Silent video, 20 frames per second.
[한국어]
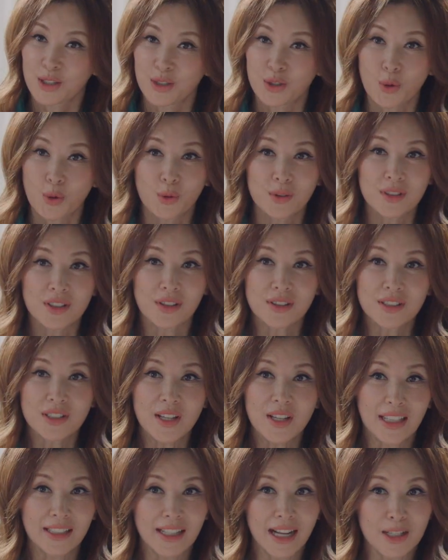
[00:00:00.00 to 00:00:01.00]
좋은
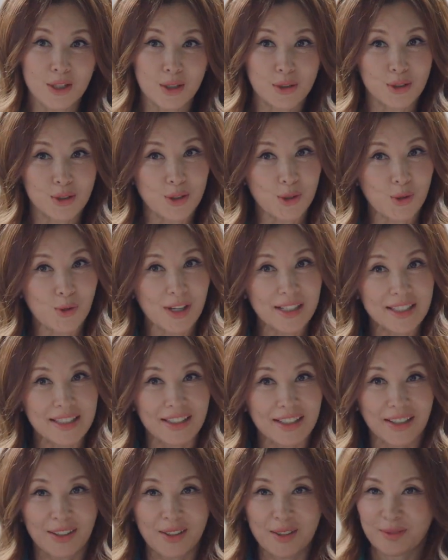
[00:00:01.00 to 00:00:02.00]
전시 회 하나 알려주려고
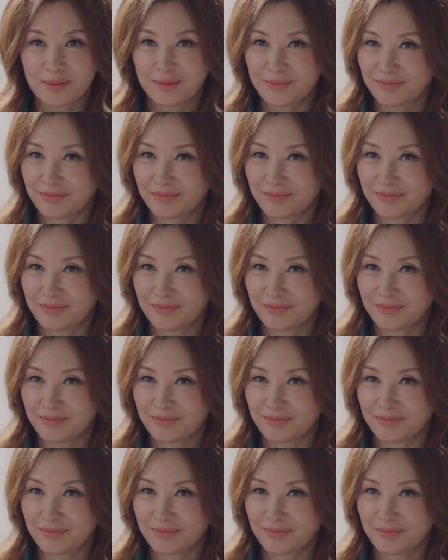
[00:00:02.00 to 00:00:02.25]
왔어요.